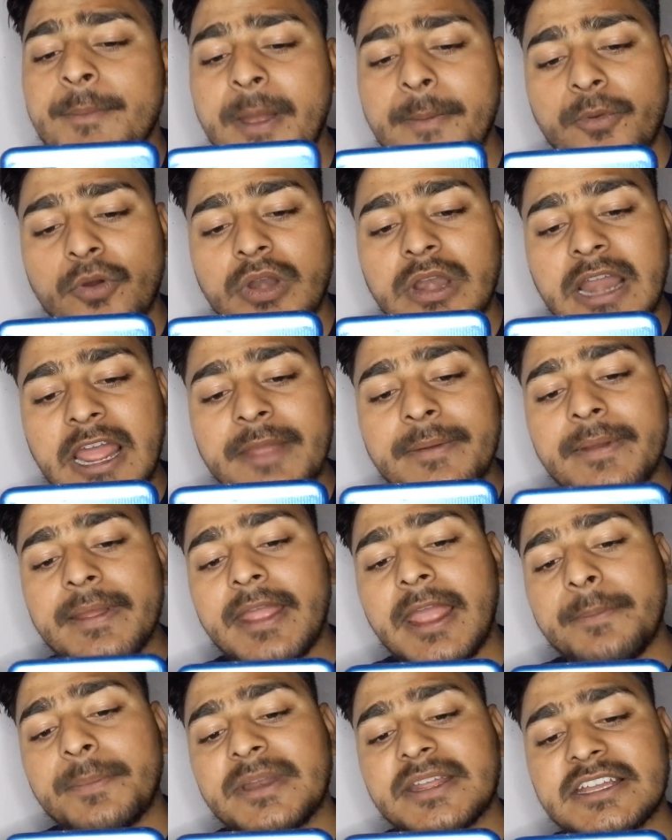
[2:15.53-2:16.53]
मैं आपको लाइव
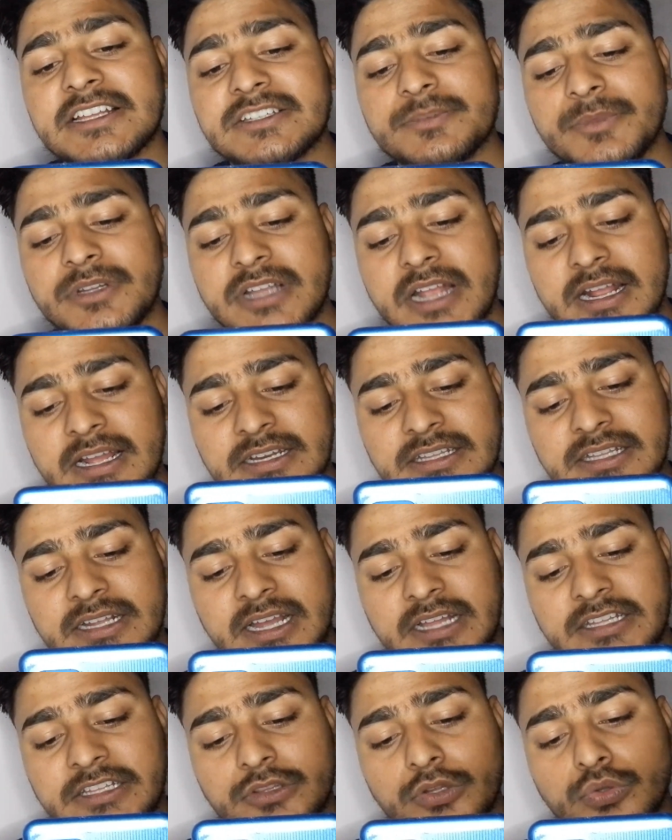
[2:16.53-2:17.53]
एप्लीकेशन में जाकर
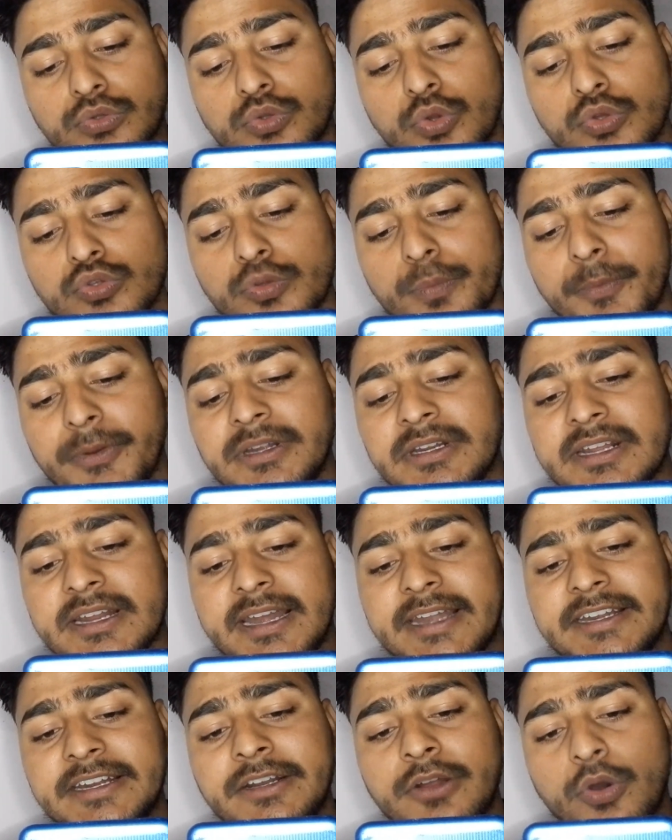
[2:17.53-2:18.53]
दिखा देता हूँ 200 पॉइंट
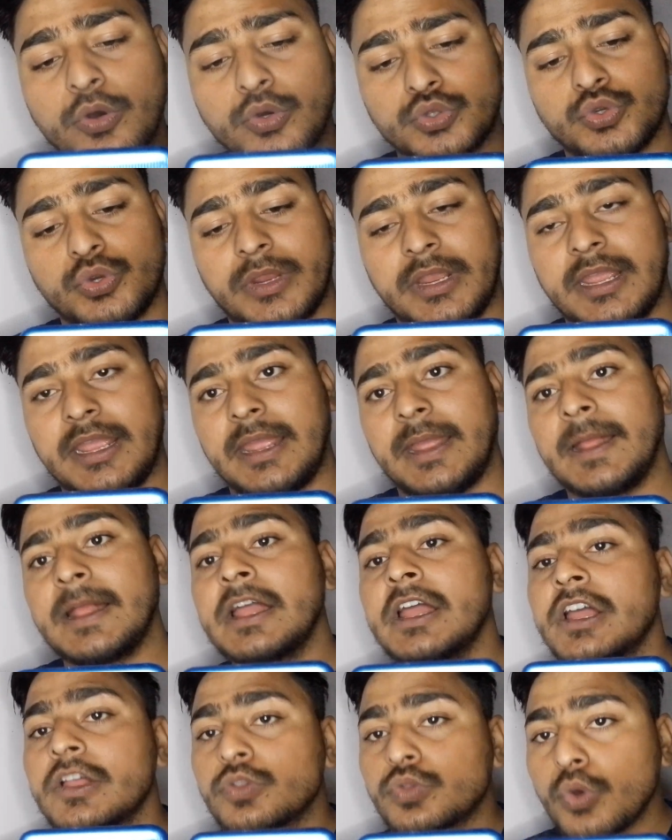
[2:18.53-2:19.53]
क्रेडिट हो चुके
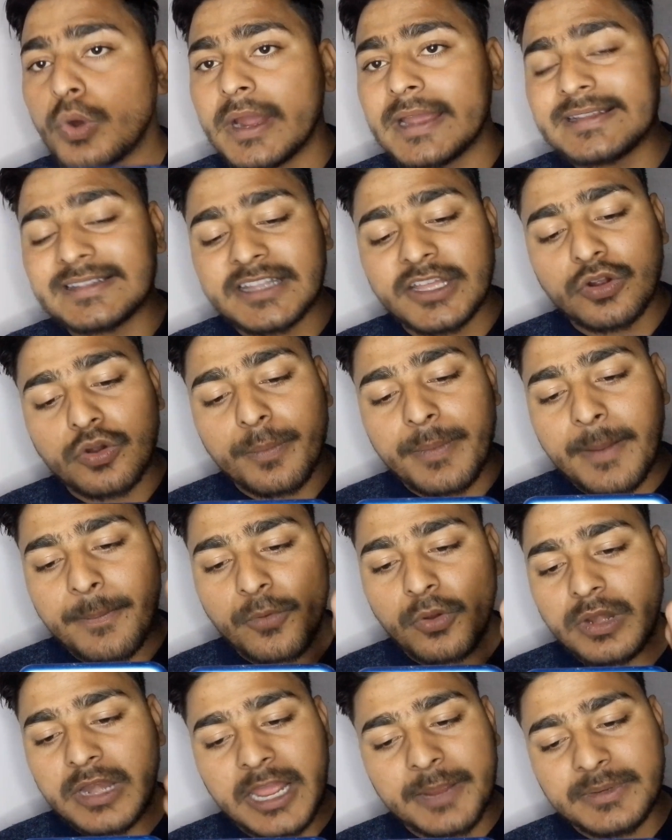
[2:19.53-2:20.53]
हैं तो गाइस देखो मैं
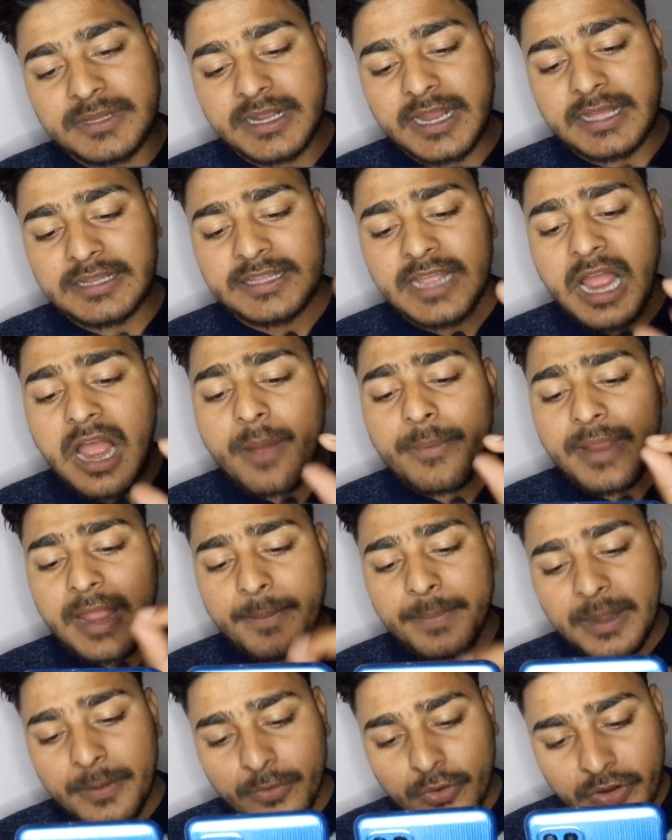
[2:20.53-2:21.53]
आपको लाइव दिखा दिया अब
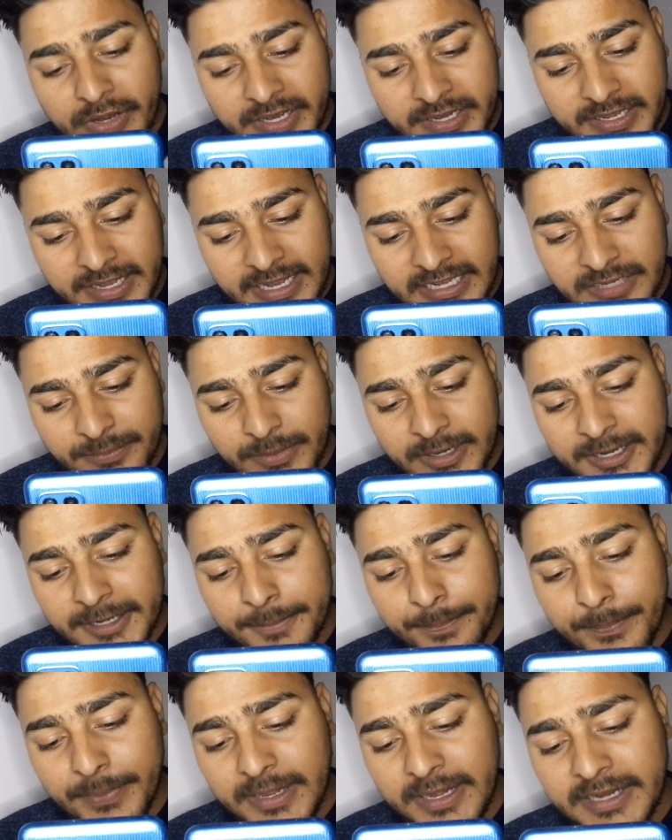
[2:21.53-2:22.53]
यहाँ पर आपको
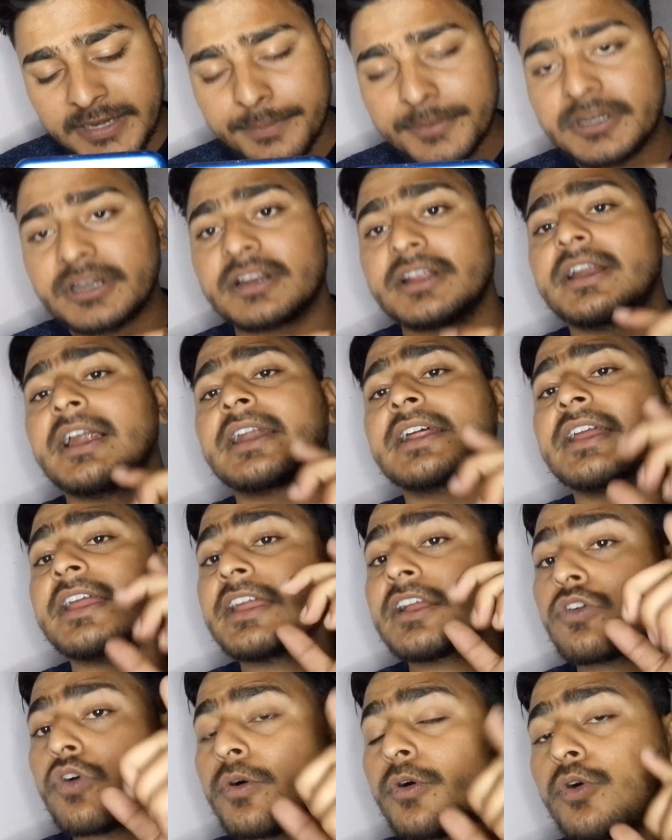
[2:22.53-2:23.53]
क्रेडिबिलिटी प्ले गढ़
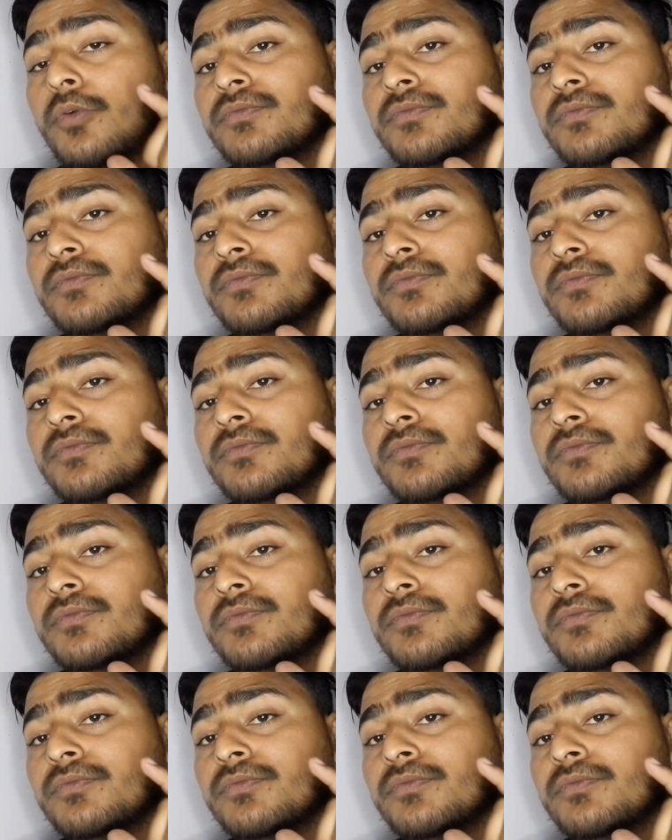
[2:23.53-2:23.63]
का एक